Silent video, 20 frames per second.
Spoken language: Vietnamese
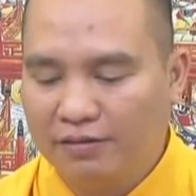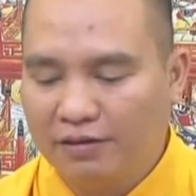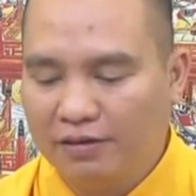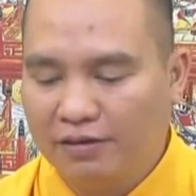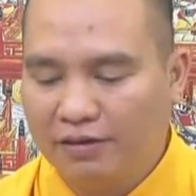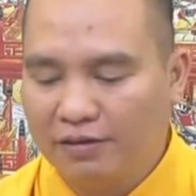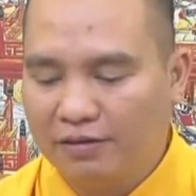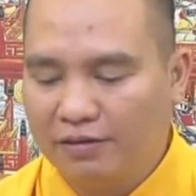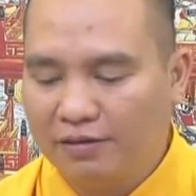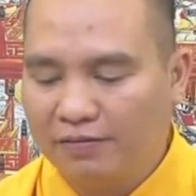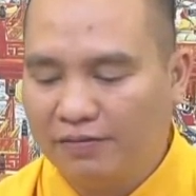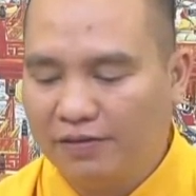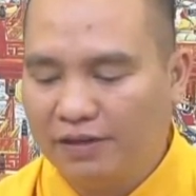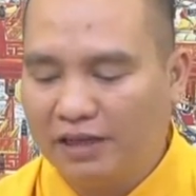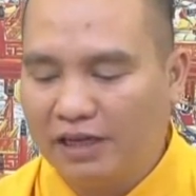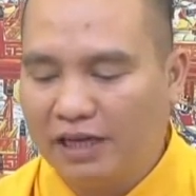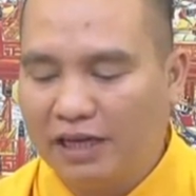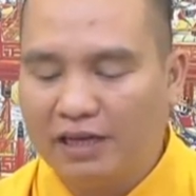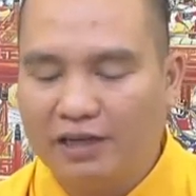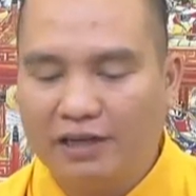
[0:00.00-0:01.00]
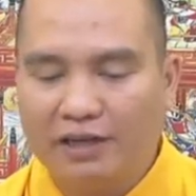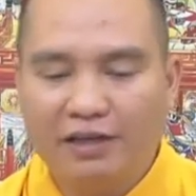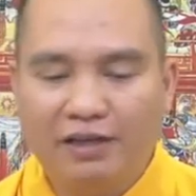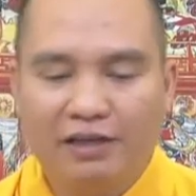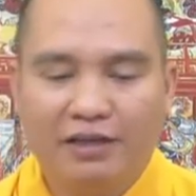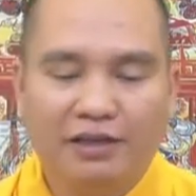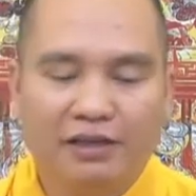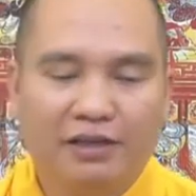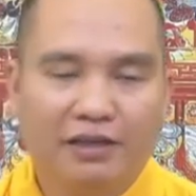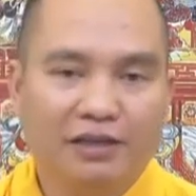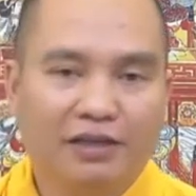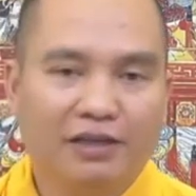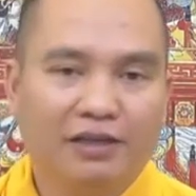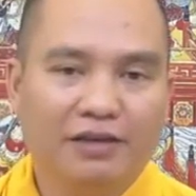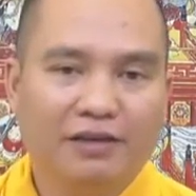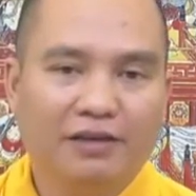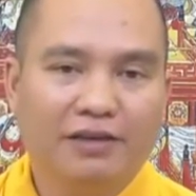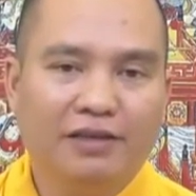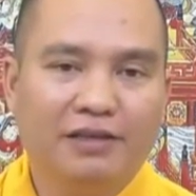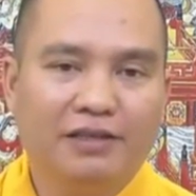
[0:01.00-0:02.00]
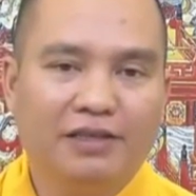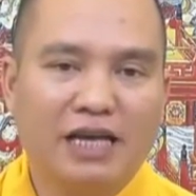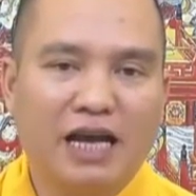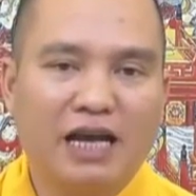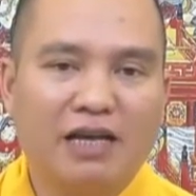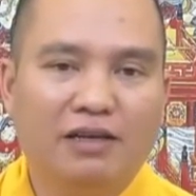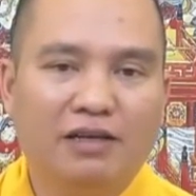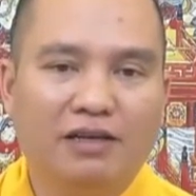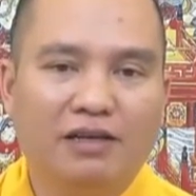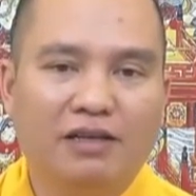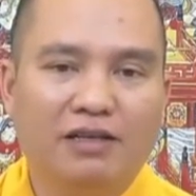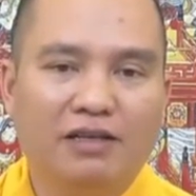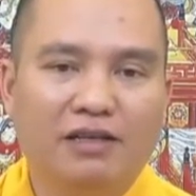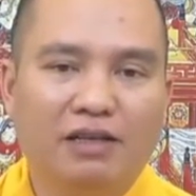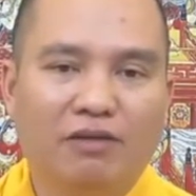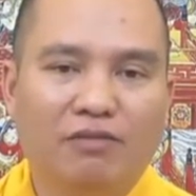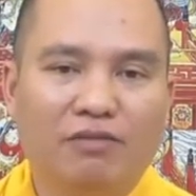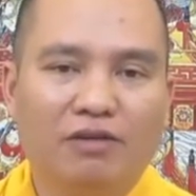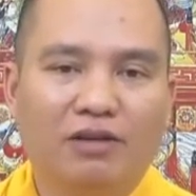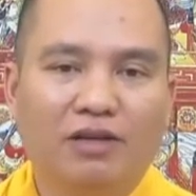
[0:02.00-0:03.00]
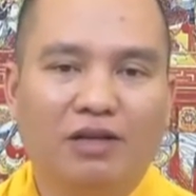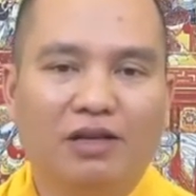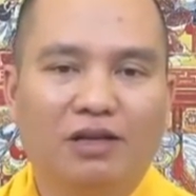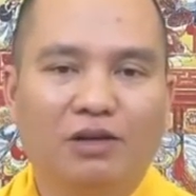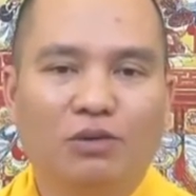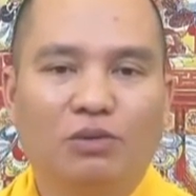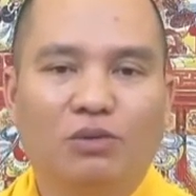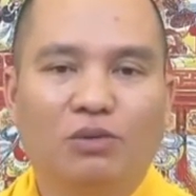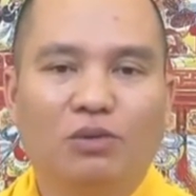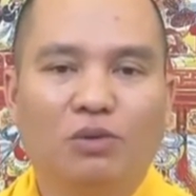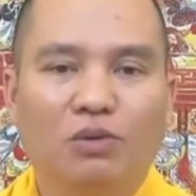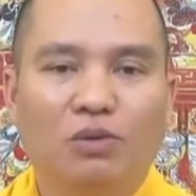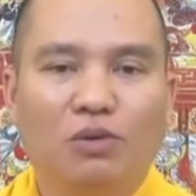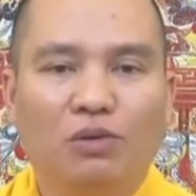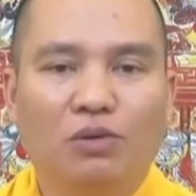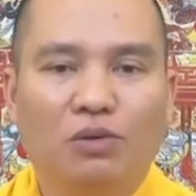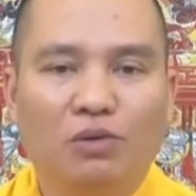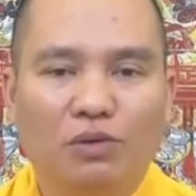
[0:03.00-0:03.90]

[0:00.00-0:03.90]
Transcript: uh, vị này đã đi gì đi sai đường trong uh, lúc tu